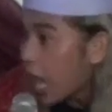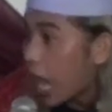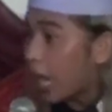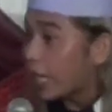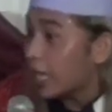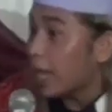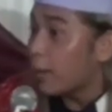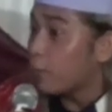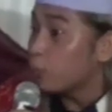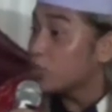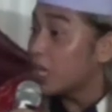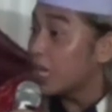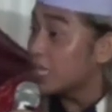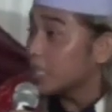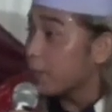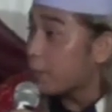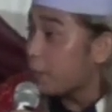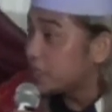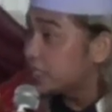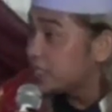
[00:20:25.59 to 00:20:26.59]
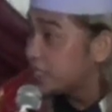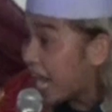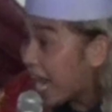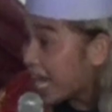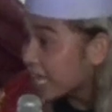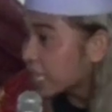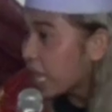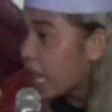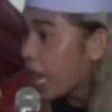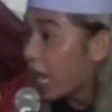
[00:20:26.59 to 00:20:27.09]
anak mudanya
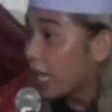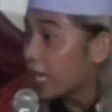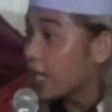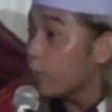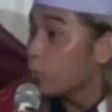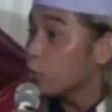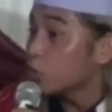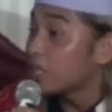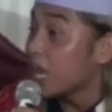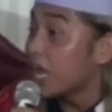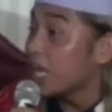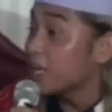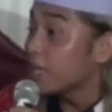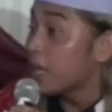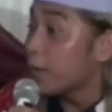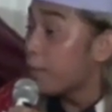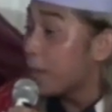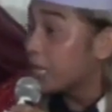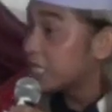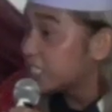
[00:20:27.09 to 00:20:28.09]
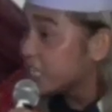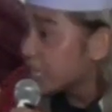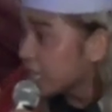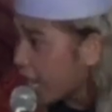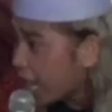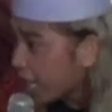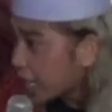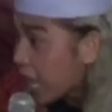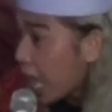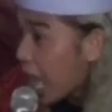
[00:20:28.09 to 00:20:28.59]
bejat, anak mudanya
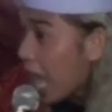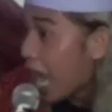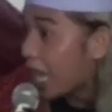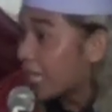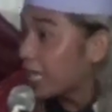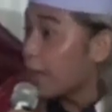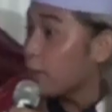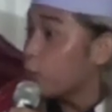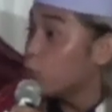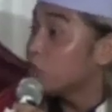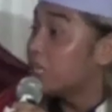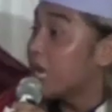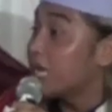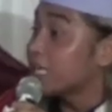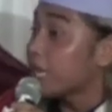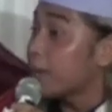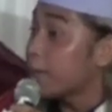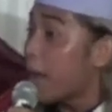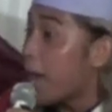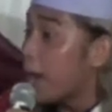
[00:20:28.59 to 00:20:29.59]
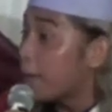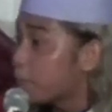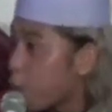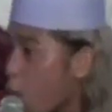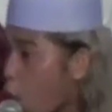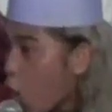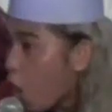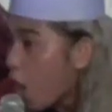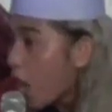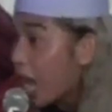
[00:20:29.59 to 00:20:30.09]
bajingan, anak mudanya tuanya
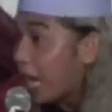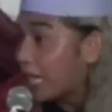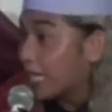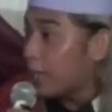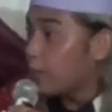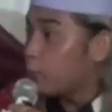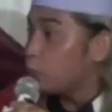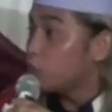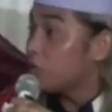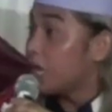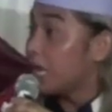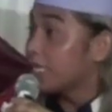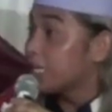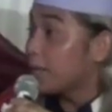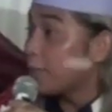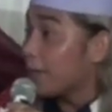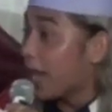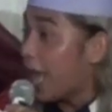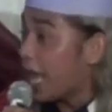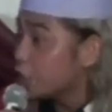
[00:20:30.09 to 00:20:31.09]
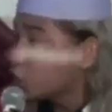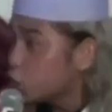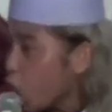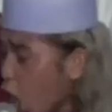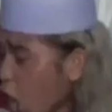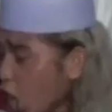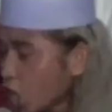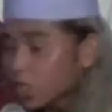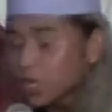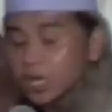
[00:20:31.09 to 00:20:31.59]
mabuk, anak mudanya melacur.